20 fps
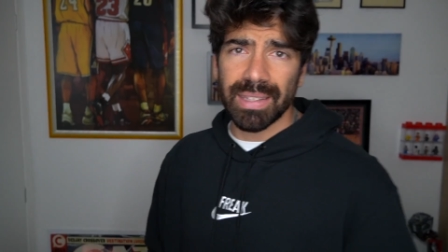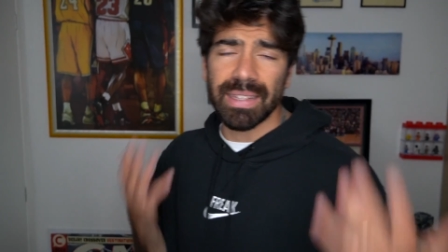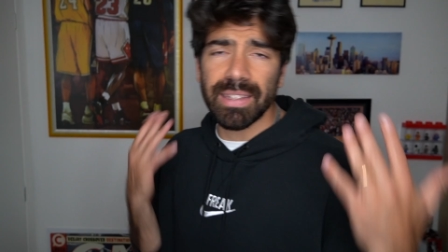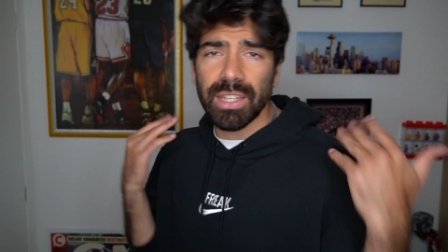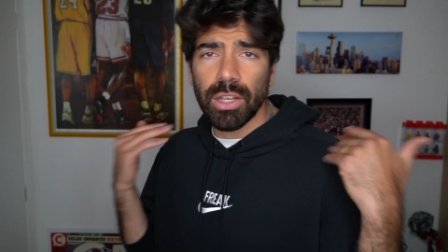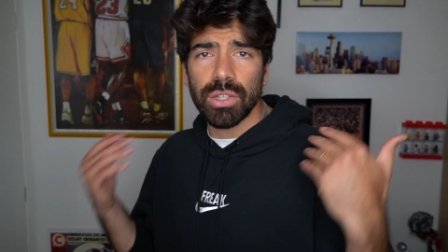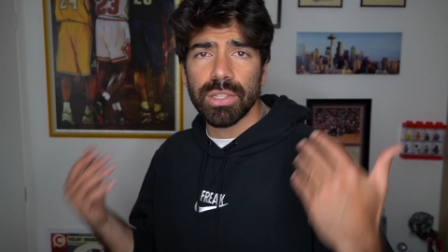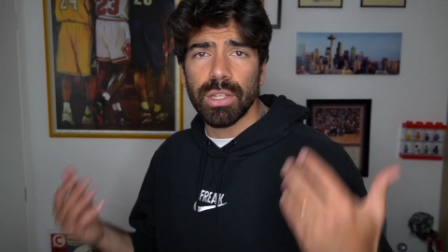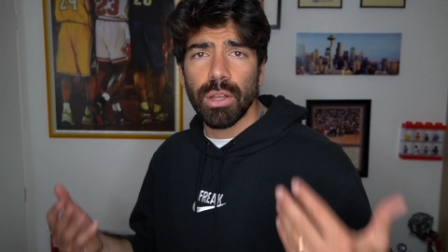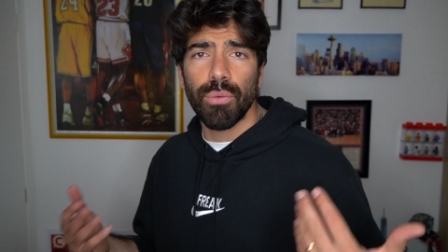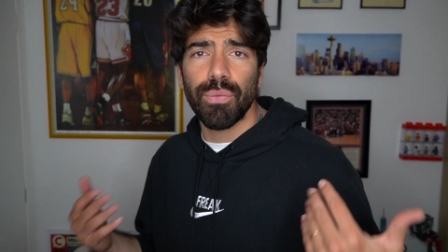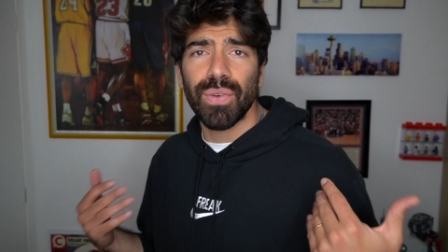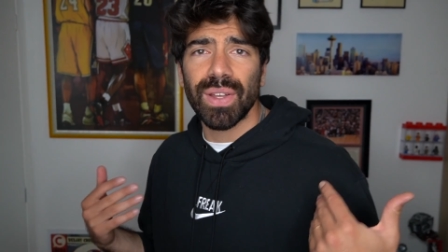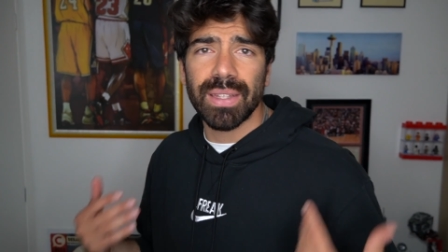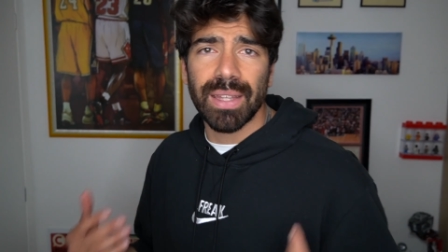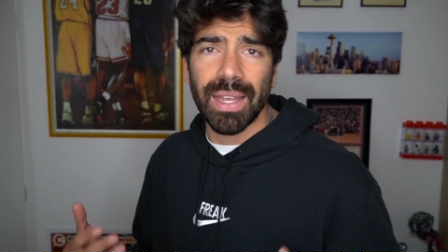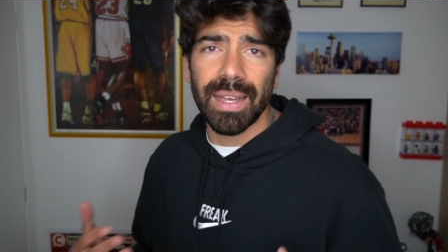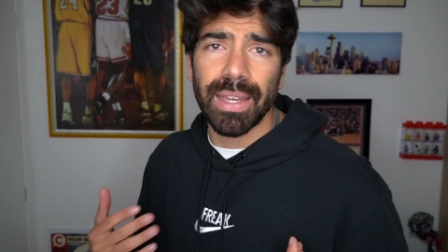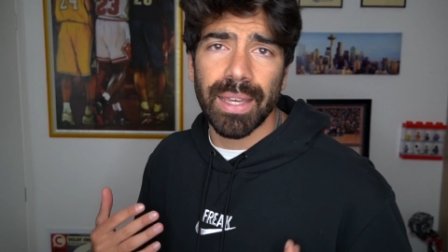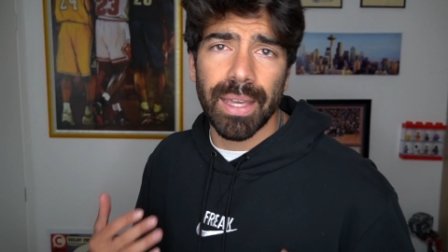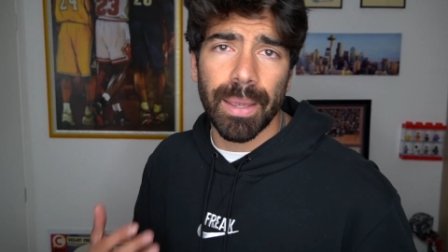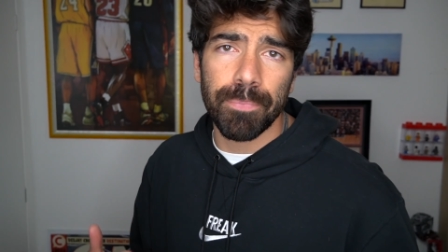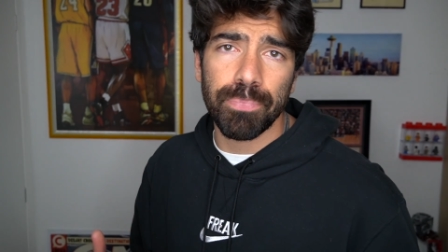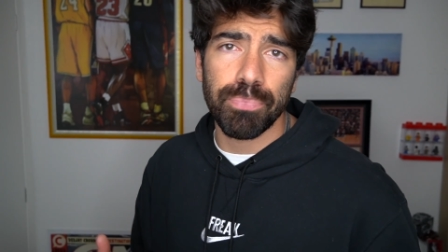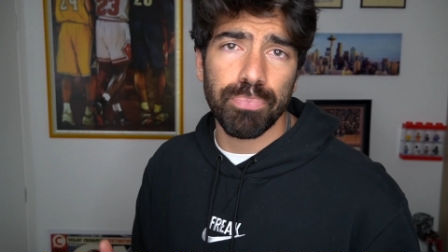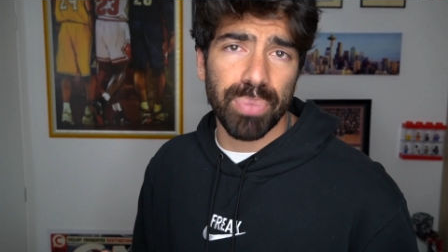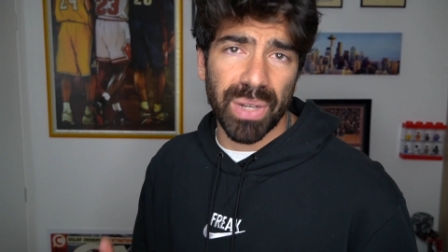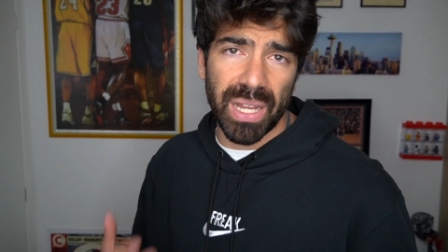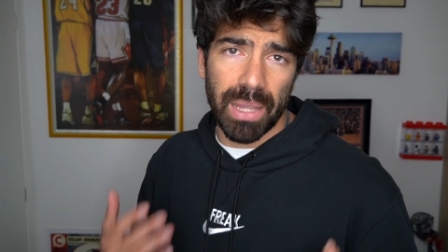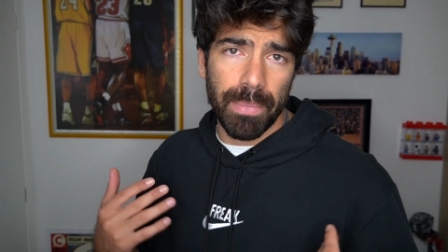Tante cose le ho fatte anche
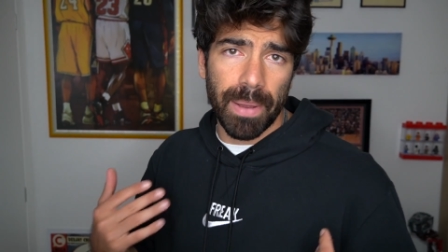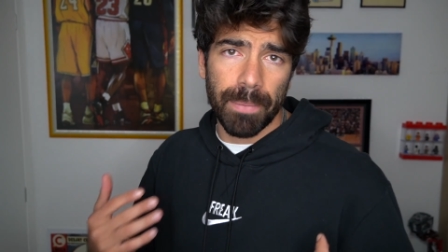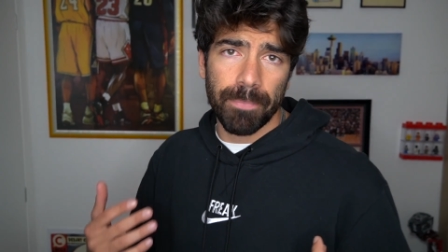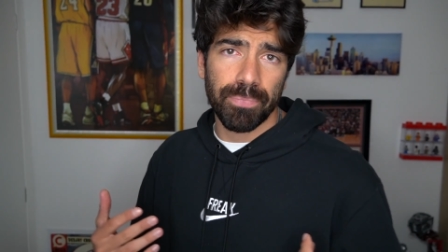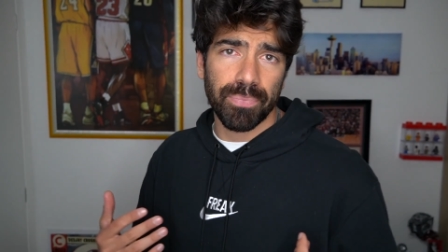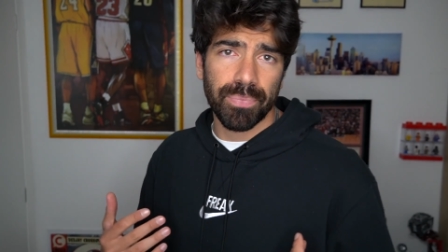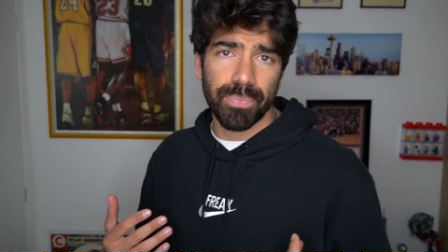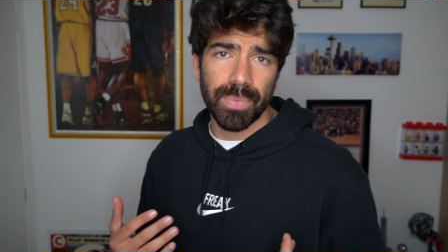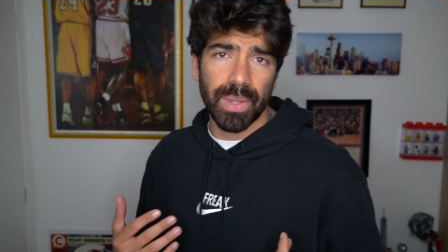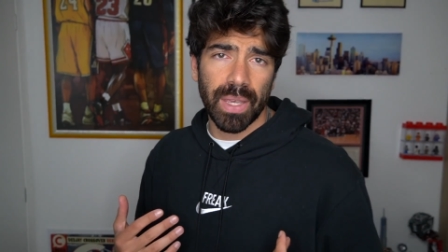prima,